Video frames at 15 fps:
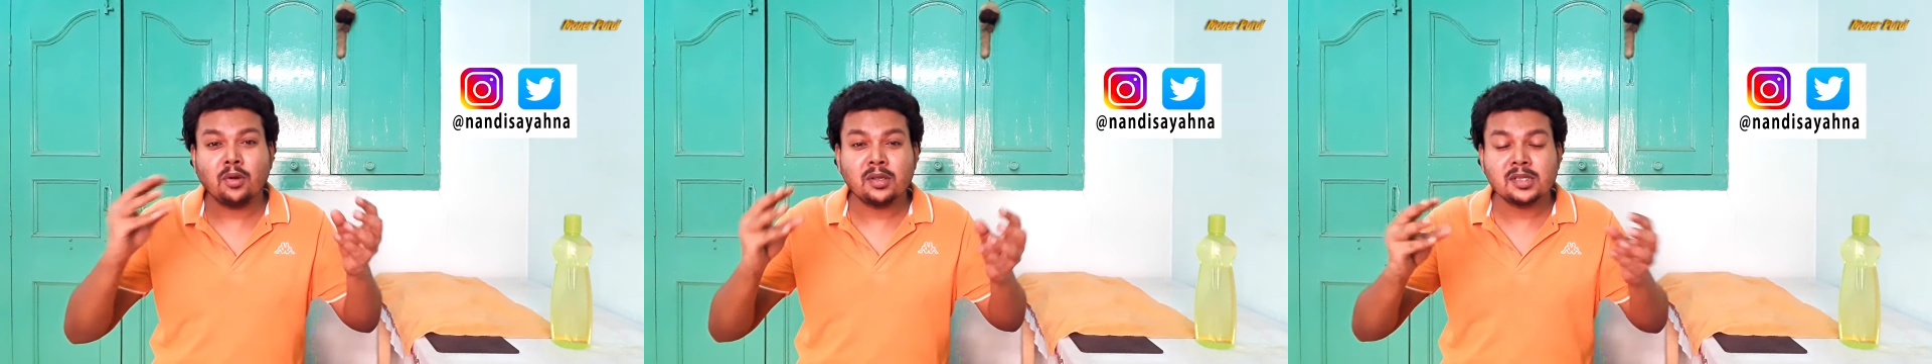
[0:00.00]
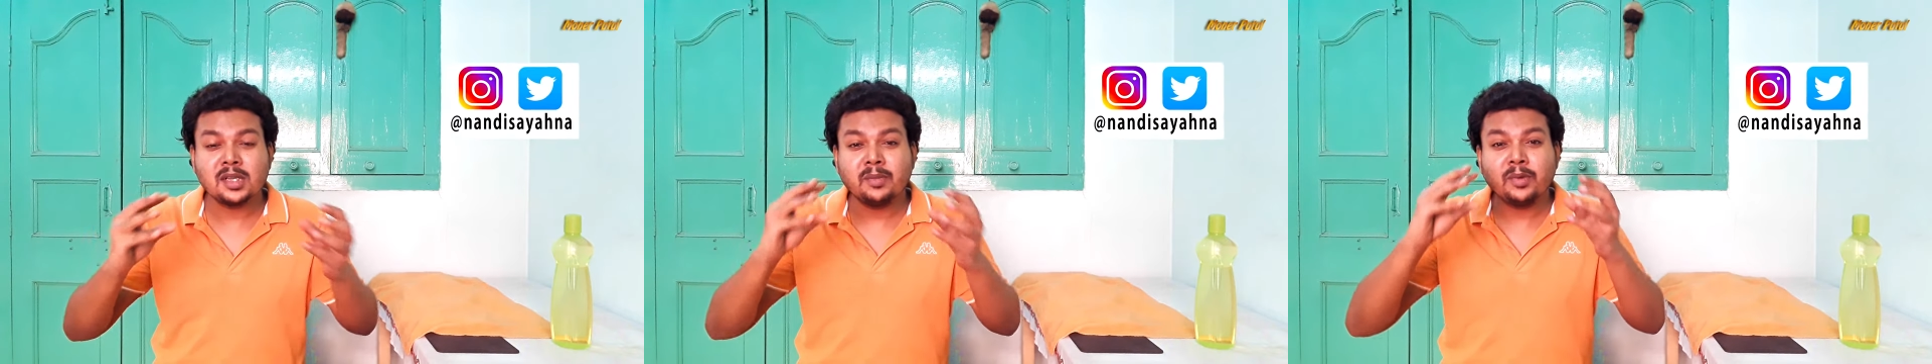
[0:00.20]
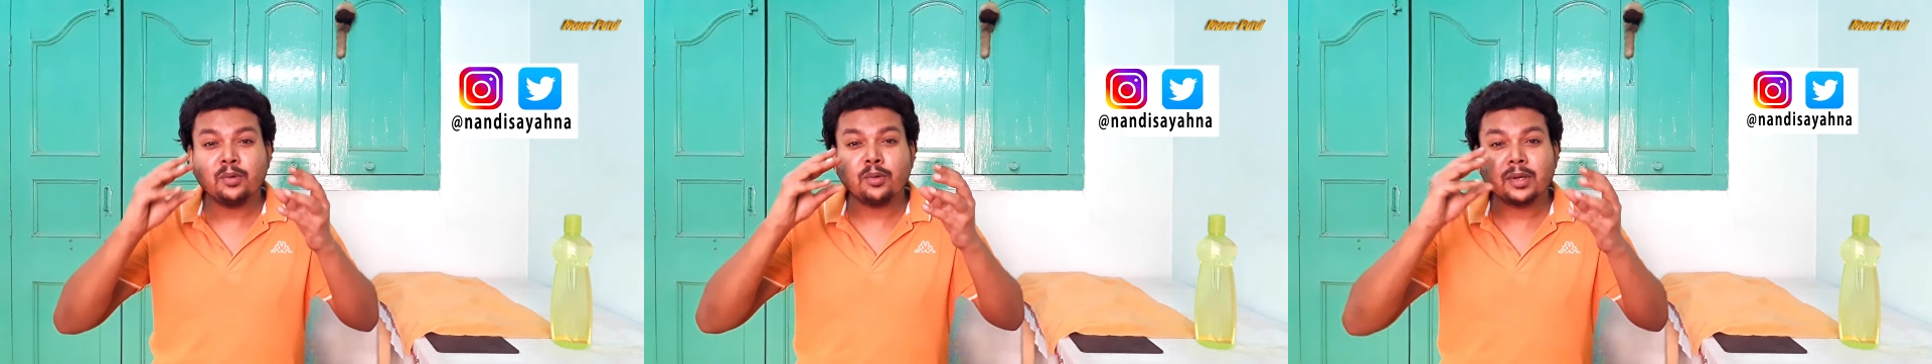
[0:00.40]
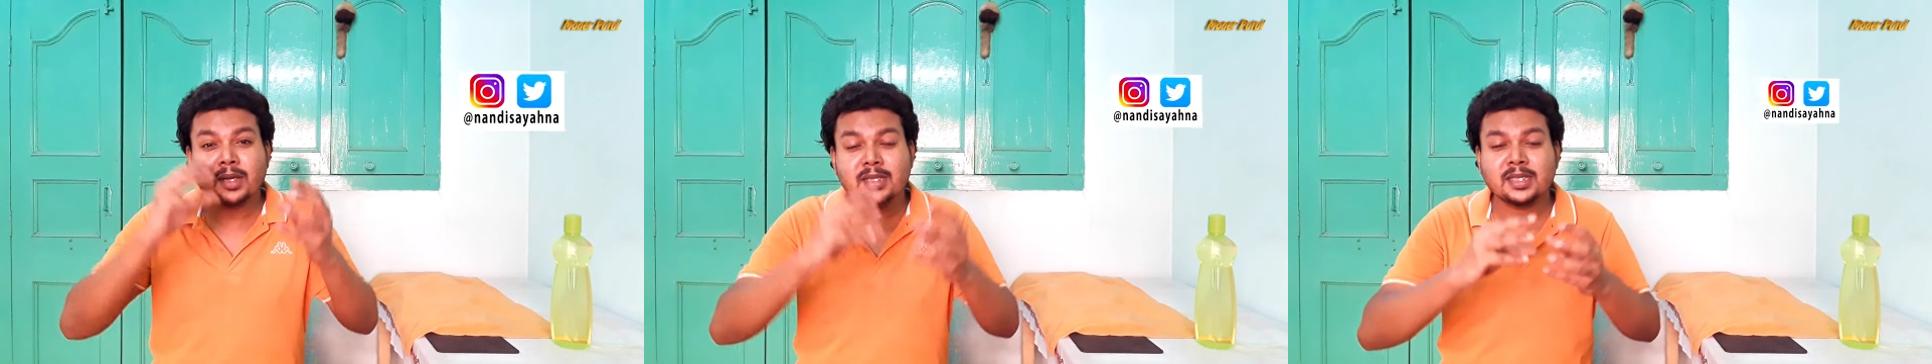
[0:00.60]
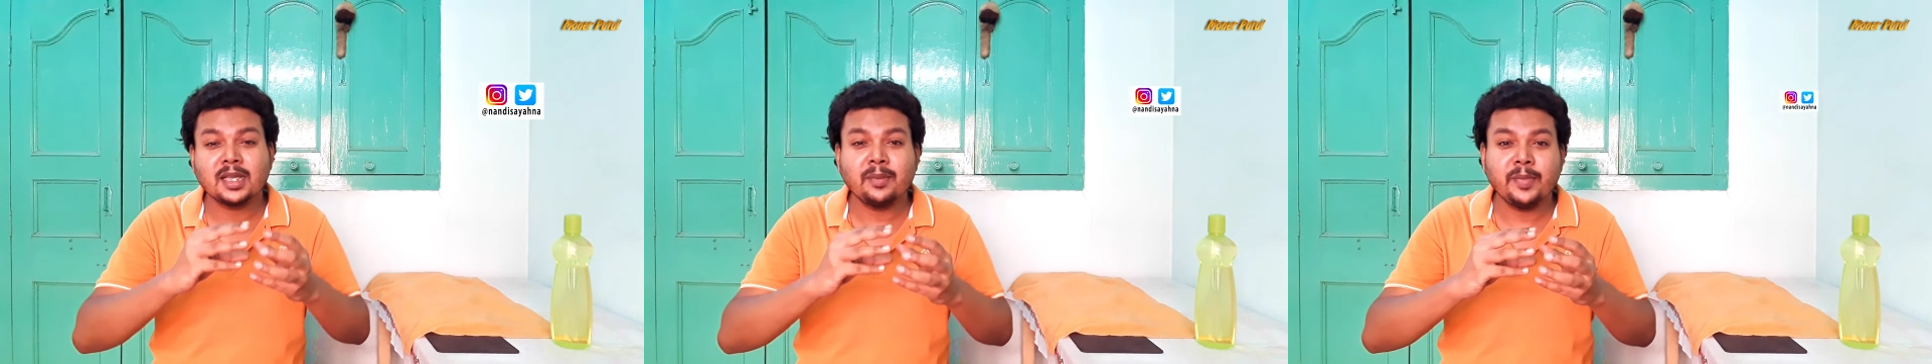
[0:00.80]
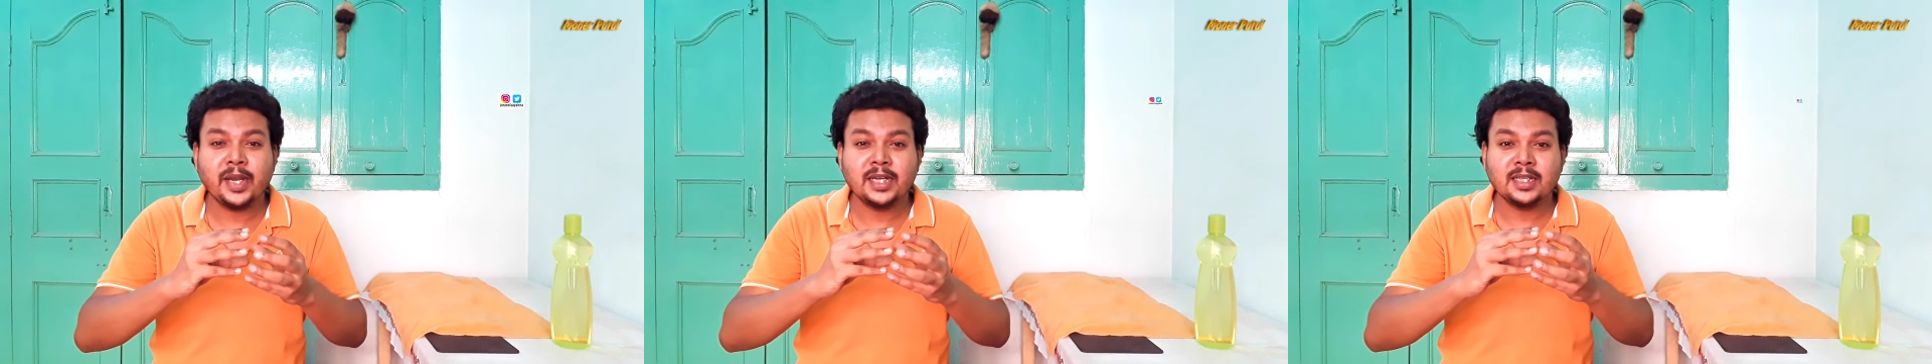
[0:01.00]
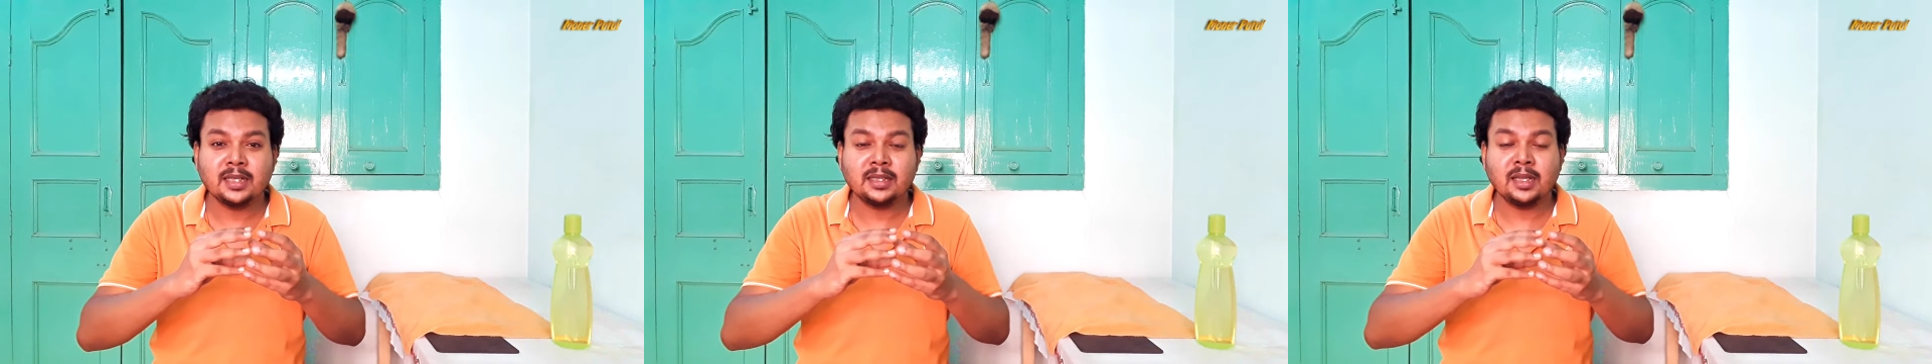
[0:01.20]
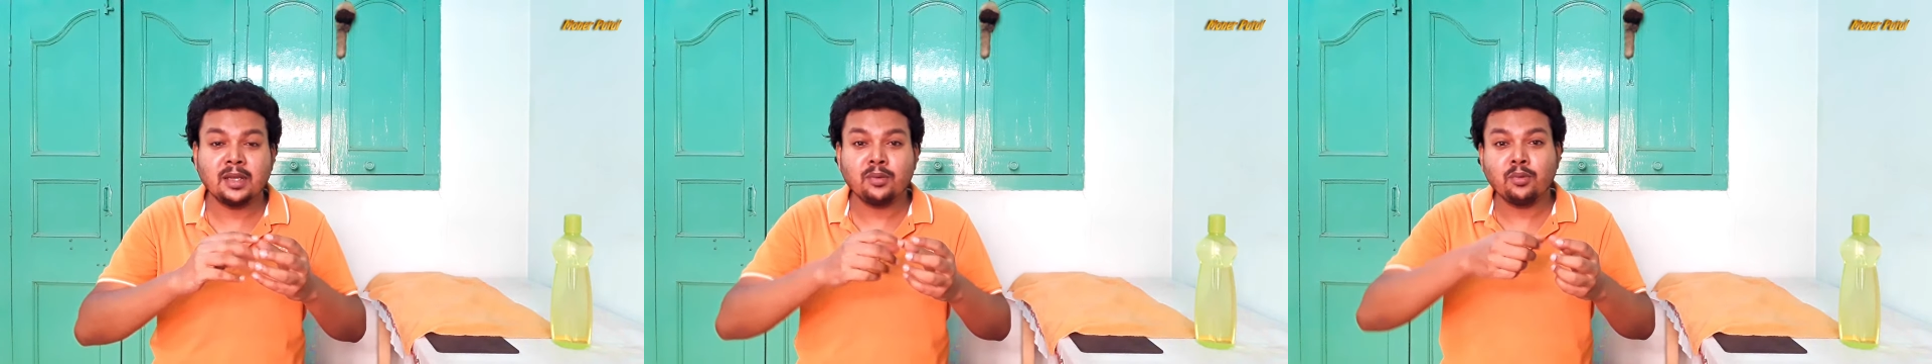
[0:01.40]
नज़र में वो कस के बैठ
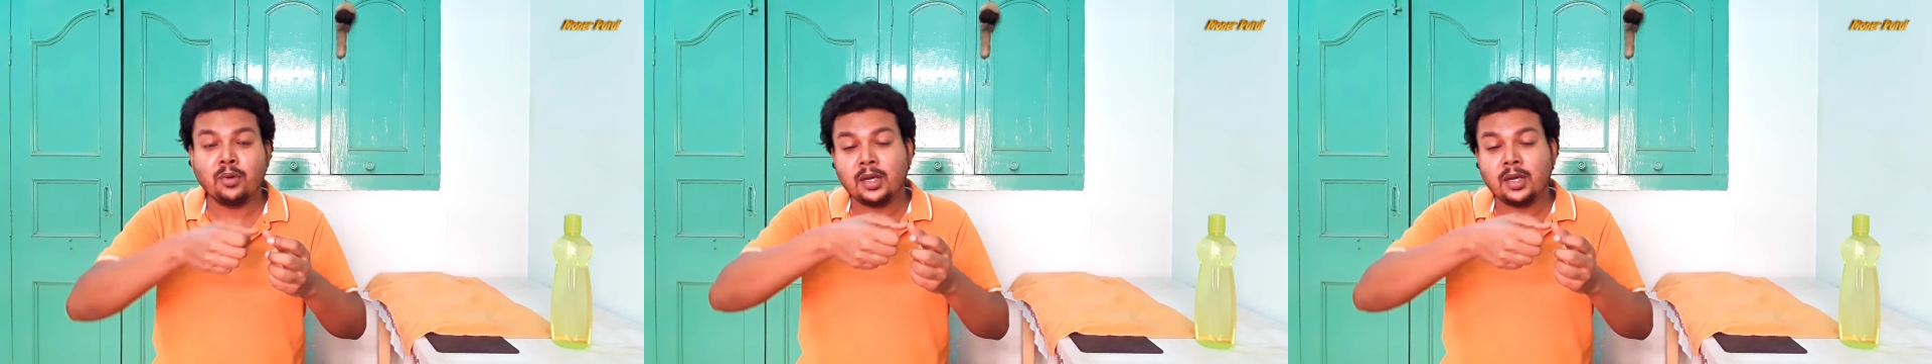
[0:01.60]
जाता है और वो